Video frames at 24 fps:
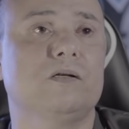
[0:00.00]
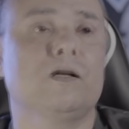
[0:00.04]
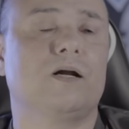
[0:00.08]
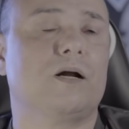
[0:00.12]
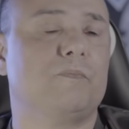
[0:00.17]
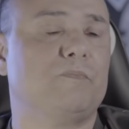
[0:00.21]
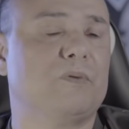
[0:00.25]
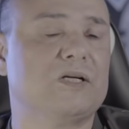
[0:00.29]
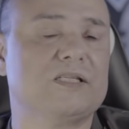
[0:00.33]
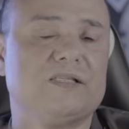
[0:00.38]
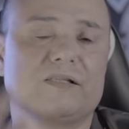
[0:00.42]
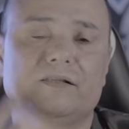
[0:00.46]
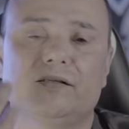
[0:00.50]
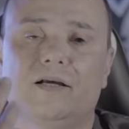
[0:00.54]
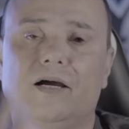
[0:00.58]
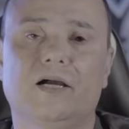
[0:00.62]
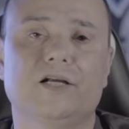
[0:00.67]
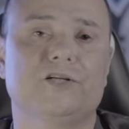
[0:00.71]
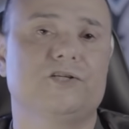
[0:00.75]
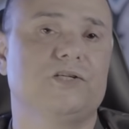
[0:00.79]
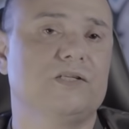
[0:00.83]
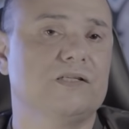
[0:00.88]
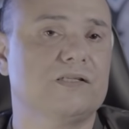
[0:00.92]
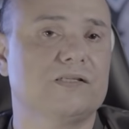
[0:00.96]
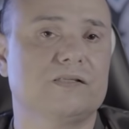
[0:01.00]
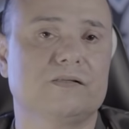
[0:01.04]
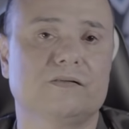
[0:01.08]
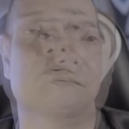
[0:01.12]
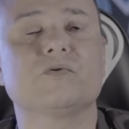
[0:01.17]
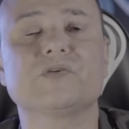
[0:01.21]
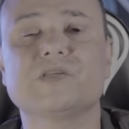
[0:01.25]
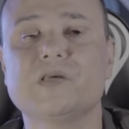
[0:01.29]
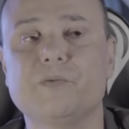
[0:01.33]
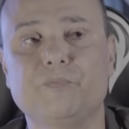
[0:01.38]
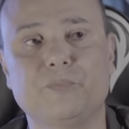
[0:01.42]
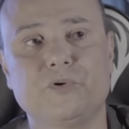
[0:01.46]
Capacidade, eles, eu
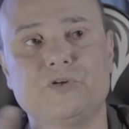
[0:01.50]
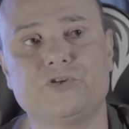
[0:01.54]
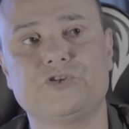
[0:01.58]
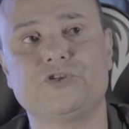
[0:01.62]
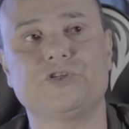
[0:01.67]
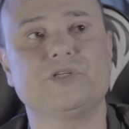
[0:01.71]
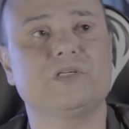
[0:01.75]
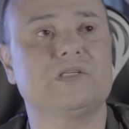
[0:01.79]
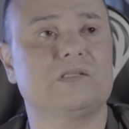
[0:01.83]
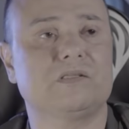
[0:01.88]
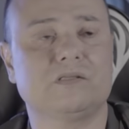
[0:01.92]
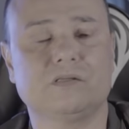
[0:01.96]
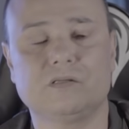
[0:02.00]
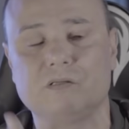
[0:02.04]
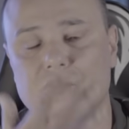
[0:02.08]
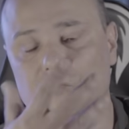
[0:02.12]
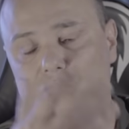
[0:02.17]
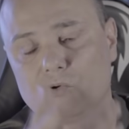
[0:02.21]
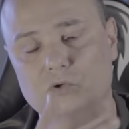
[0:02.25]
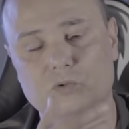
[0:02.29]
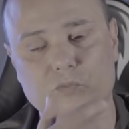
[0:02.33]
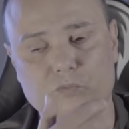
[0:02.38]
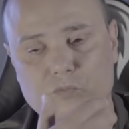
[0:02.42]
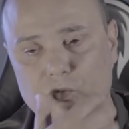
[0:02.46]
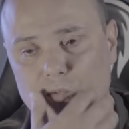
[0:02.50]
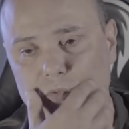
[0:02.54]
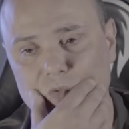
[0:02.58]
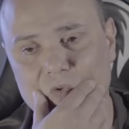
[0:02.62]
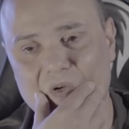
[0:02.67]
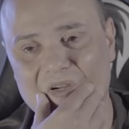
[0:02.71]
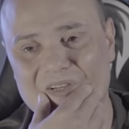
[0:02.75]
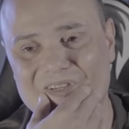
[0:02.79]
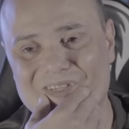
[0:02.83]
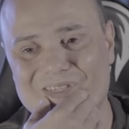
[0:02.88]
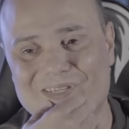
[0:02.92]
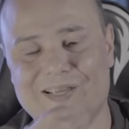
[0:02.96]
sempre disse e todo mundo
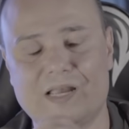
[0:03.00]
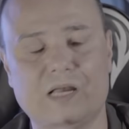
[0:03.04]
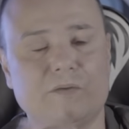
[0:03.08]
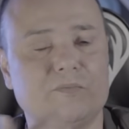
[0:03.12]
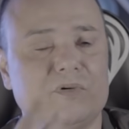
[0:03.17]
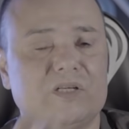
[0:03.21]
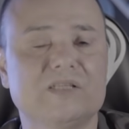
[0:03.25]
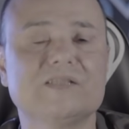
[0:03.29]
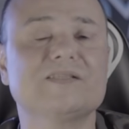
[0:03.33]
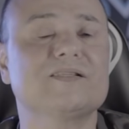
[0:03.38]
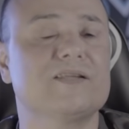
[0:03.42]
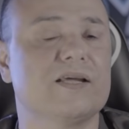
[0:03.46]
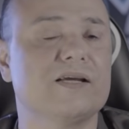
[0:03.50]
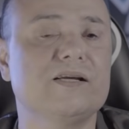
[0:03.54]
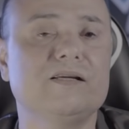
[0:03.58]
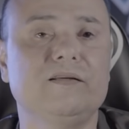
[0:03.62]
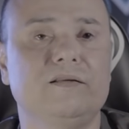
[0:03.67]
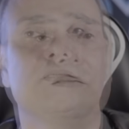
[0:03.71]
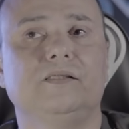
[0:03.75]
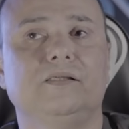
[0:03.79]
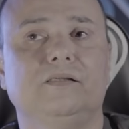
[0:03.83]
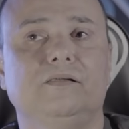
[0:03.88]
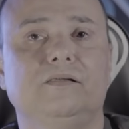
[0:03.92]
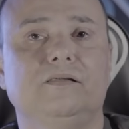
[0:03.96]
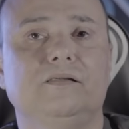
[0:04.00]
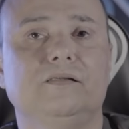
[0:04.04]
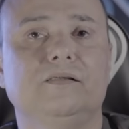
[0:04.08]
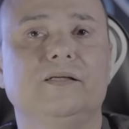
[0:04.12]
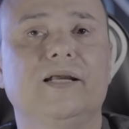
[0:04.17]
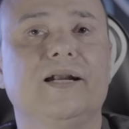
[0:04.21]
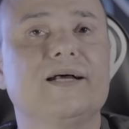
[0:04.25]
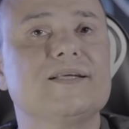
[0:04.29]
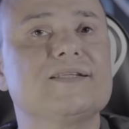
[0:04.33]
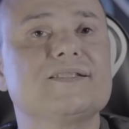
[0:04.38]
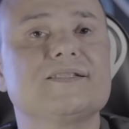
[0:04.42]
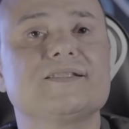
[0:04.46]
aqui sabe, eles têm e
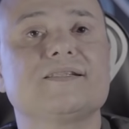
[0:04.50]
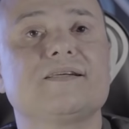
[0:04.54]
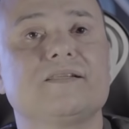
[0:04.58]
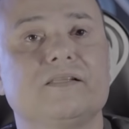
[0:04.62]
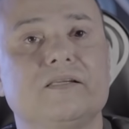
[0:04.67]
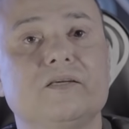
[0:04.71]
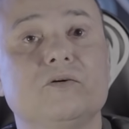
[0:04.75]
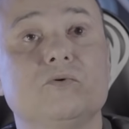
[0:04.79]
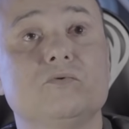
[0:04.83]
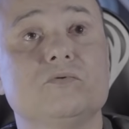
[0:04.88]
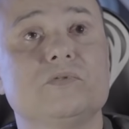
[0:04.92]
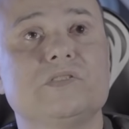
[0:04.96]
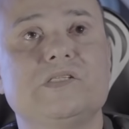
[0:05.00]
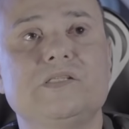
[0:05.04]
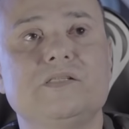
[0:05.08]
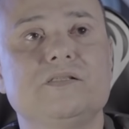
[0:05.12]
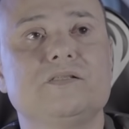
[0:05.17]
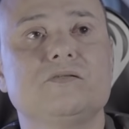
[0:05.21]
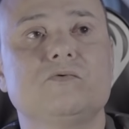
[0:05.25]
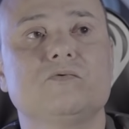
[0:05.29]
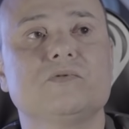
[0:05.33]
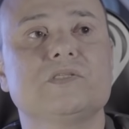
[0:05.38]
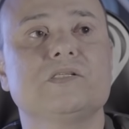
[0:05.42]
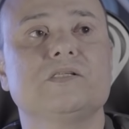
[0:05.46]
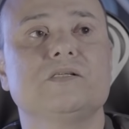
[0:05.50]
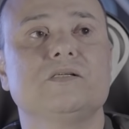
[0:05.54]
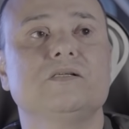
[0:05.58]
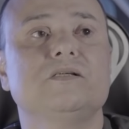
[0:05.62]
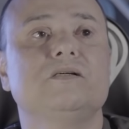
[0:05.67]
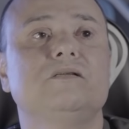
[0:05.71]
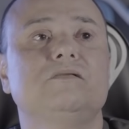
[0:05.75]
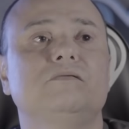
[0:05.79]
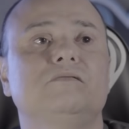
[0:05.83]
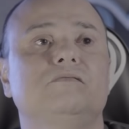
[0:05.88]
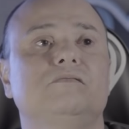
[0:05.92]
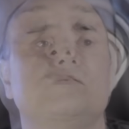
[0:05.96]
graças a Deus eles
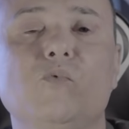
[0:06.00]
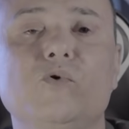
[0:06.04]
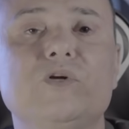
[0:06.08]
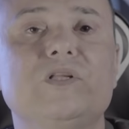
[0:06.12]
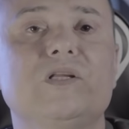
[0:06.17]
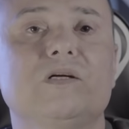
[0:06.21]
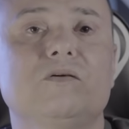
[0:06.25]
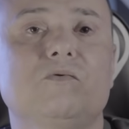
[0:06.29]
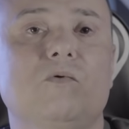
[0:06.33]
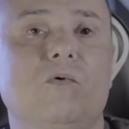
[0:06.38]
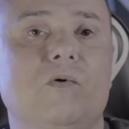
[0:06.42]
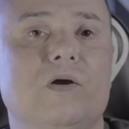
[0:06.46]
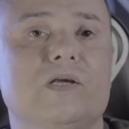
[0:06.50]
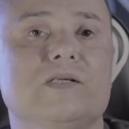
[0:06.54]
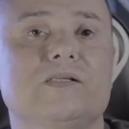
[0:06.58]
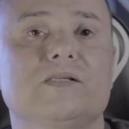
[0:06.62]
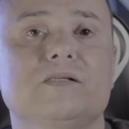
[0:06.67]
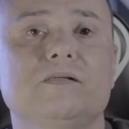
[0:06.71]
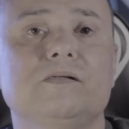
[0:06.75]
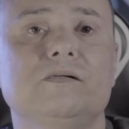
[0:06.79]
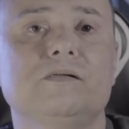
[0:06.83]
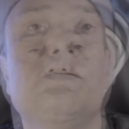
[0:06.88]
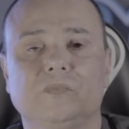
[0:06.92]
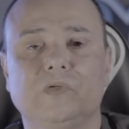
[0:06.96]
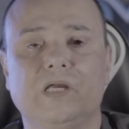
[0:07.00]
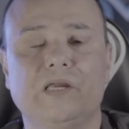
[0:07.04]
conseguiram muita coisa.